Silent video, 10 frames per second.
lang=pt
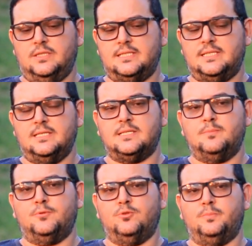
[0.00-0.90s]
desse
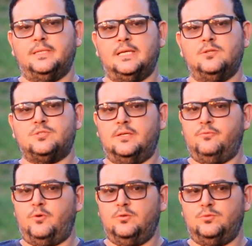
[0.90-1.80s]
exemplo do pitaieiro sem
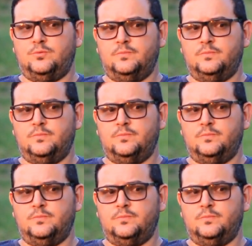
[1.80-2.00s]
foco.